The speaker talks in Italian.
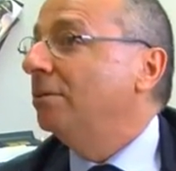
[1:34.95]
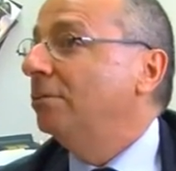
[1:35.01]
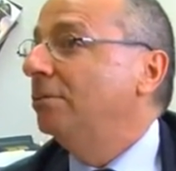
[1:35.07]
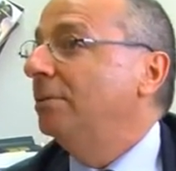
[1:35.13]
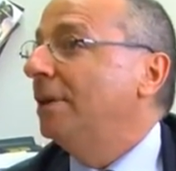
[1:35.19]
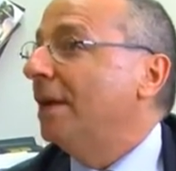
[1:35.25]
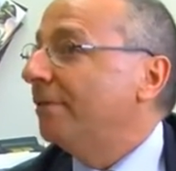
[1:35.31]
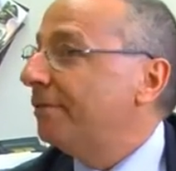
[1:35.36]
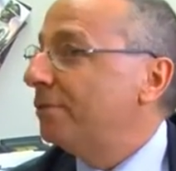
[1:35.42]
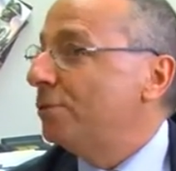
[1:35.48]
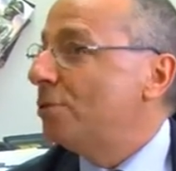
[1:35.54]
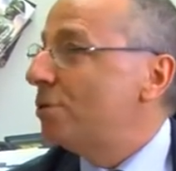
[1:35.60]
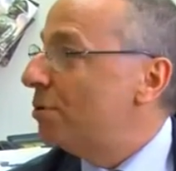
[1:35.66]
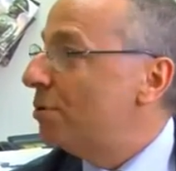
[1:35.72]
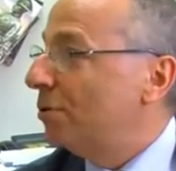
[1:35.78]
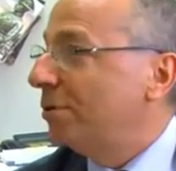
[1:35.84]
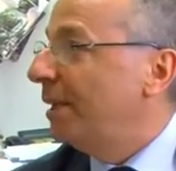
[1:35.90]
una
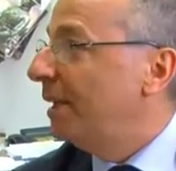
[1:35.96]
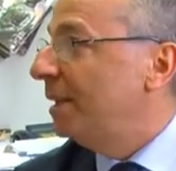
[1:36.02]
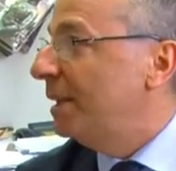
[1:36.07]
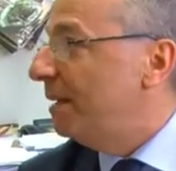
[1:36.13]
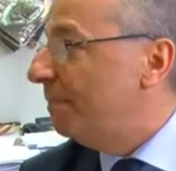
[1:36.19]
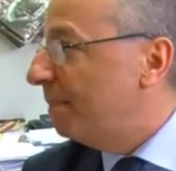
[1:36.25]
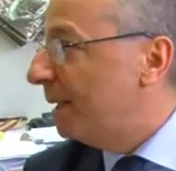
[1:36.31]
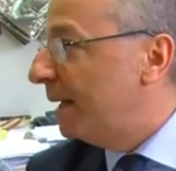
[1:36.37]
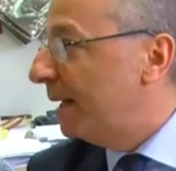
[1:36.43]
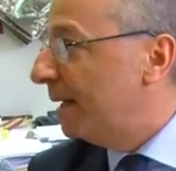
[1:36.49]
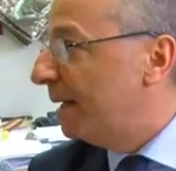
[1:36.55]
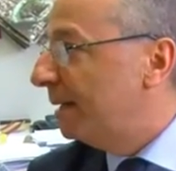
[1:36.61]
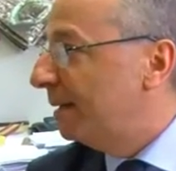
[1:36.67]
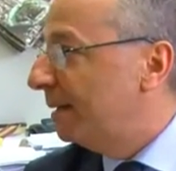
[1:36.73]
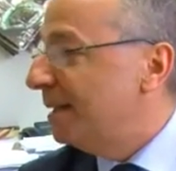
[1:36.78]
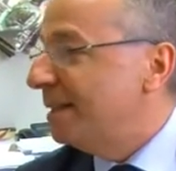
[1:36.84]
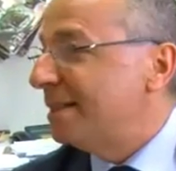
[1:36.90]
funzione tipica
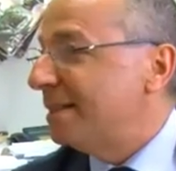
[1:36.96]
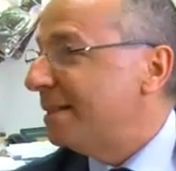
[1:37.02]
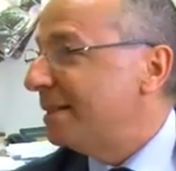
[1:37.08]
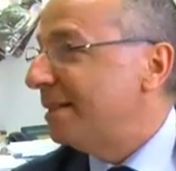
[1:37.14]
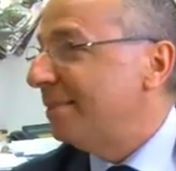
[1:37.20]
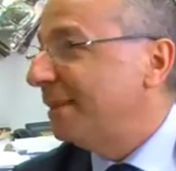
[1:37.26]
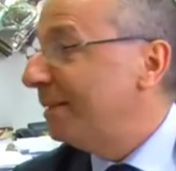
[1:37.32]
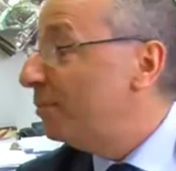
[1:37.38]
nel sistema